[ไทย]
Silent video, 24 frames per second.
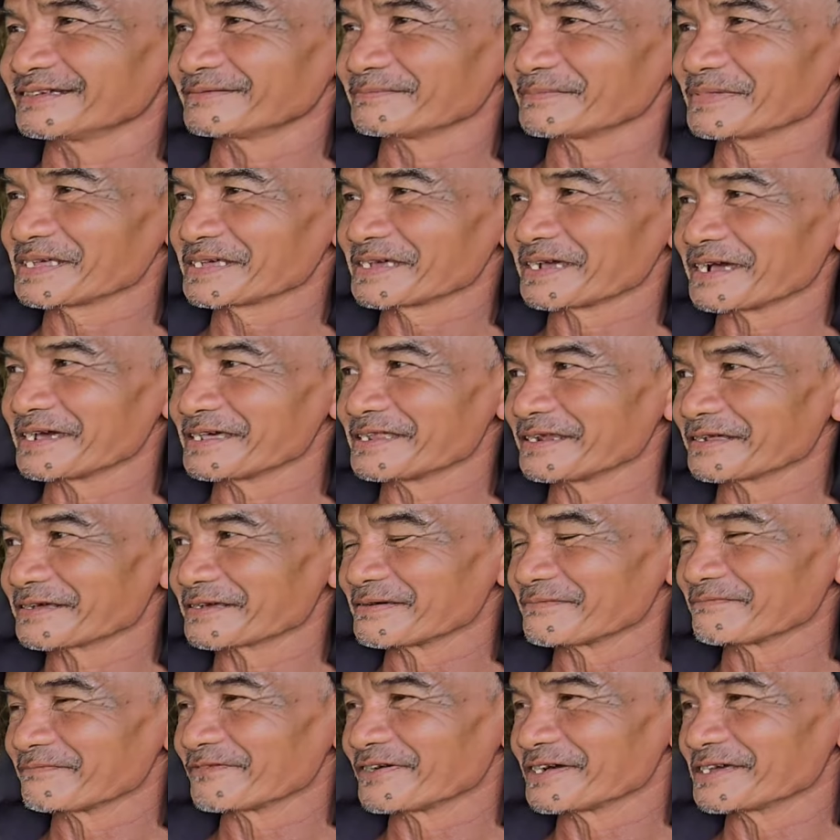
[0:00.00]
ไม่ขายแล้ว
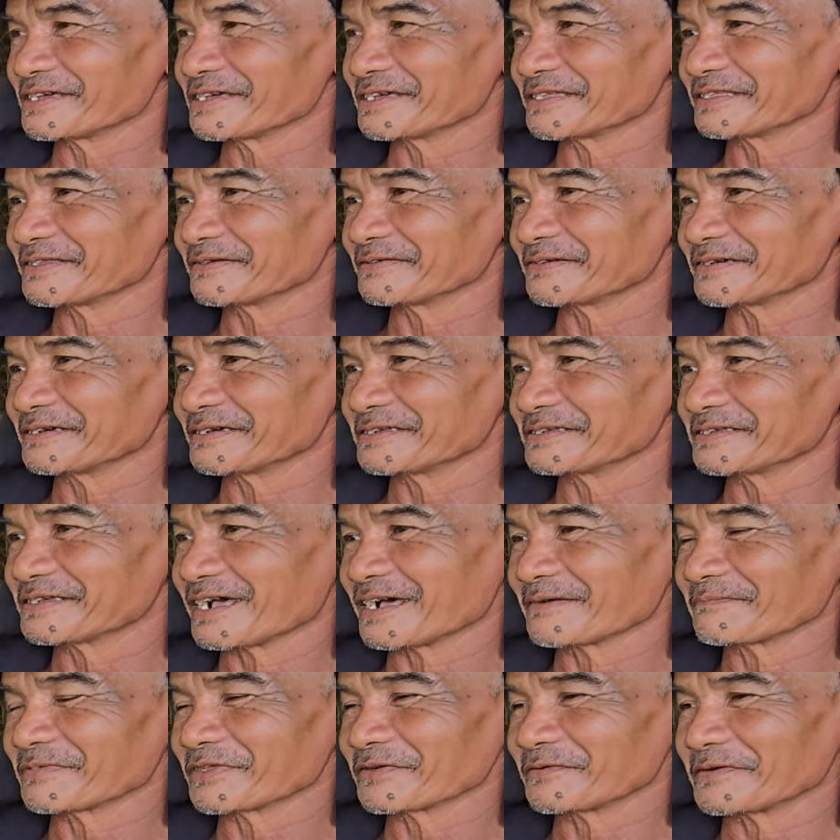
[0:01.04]
เก็บไว้ตัวนี้สา
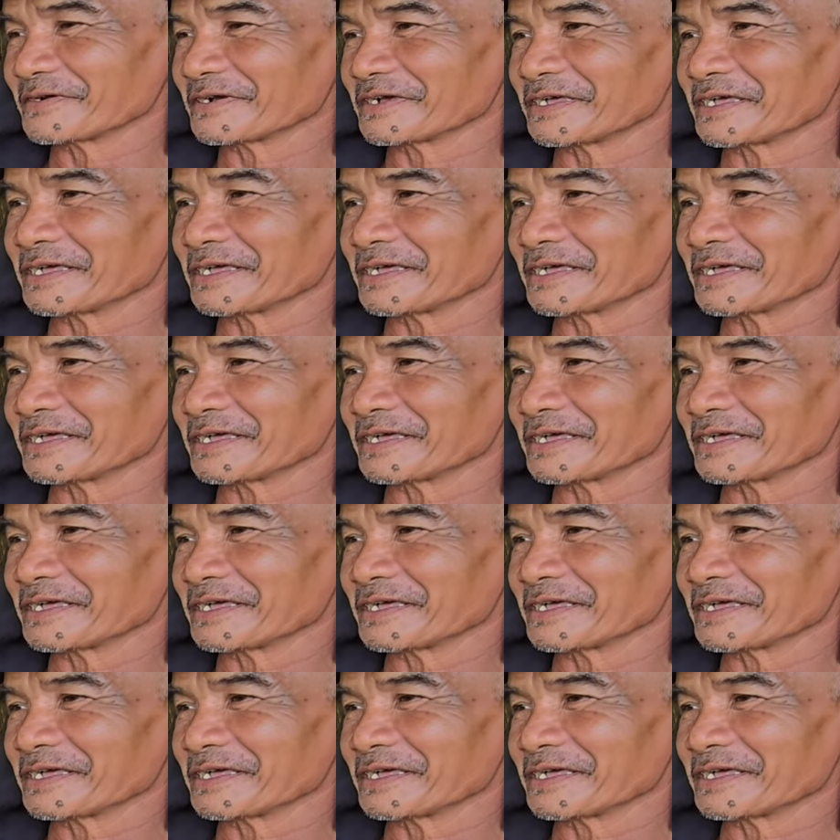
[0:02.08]
มตัว